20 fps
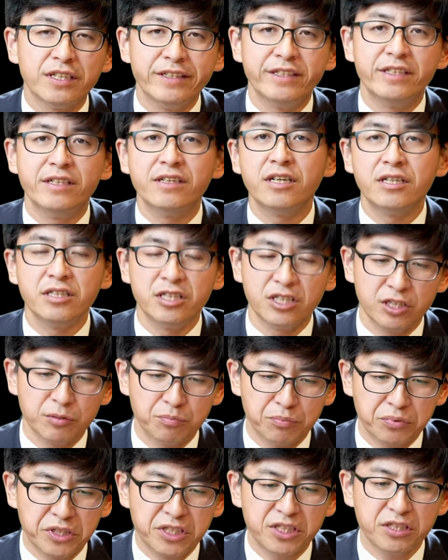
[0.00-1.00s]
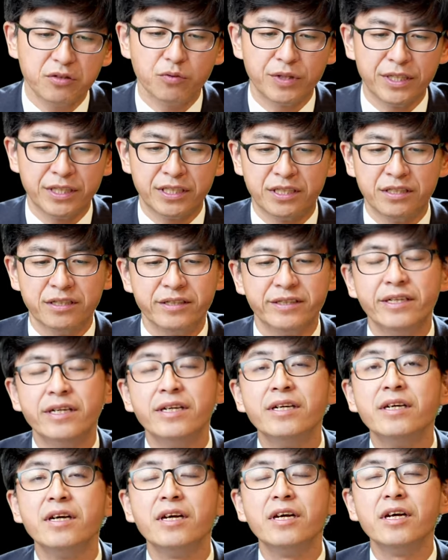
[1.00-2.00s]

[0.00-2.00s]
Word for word: 的人和那些不敬畏神的人